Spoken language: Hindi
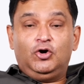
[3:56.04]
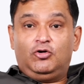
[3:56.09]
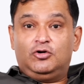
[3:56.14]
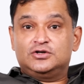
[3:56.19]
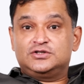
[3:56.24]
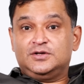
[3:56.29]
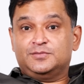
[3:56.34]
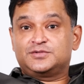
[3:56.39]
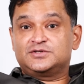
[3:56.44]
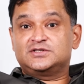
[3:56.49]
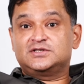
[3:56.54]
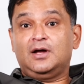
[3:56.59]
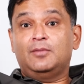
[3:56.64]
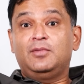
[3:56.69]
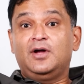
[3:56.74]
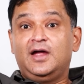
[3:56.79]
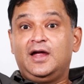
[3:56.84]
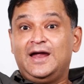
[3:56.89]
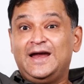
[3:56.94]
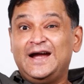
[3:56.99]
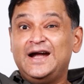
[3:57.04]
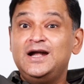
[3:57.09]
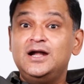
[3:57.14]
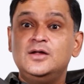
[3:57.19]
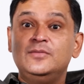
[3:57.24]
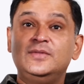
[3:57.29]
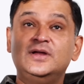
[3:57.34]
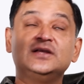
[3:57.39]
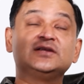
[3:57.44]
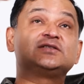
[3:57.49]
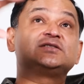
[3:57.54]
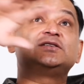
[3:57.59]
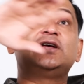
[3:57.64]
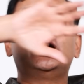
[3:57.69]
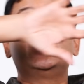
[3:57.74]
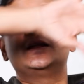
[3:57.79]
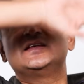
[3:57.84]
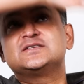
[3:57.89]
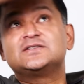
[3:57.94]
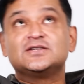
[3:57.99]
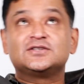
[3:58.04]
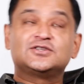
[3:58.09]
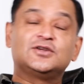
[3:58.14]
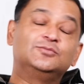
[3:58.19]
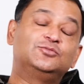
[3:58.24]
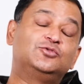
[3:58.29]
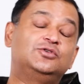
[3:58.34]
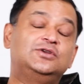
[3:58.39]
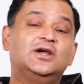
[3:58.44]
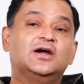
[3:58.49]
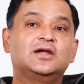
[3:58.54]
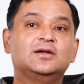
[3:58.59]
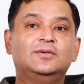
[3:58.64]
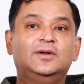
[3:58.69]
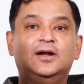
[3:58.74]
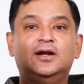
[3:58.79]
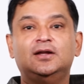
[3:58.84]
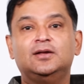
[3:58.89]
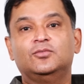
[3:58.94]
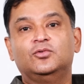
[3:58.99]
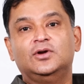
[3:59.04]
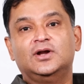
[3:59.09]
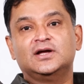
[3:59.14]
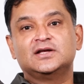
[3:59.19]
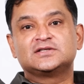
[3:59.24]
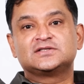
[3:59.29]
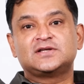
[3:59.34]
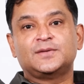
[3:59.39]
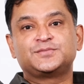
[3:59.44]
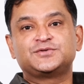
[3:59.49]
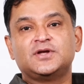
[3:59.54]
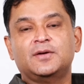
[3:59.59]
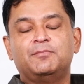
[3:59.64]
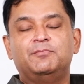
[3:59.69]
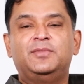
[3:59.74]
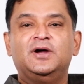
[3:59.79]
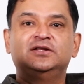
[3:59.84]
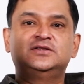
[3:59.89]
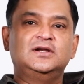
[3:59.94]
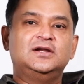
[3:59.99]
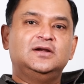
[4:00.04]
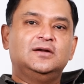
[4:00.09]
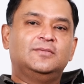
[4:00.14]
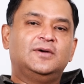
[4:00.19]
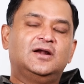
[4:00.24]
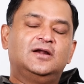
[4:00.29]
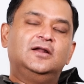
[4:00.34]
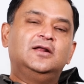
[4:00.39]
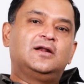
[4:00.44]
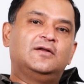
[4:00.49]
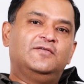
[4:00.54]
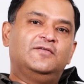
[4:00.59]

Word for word: और जब सब एंड में सारे सिस्टम दुनिया के मिला लिए बोला कि सबसे बेहतरीन हमारे लिए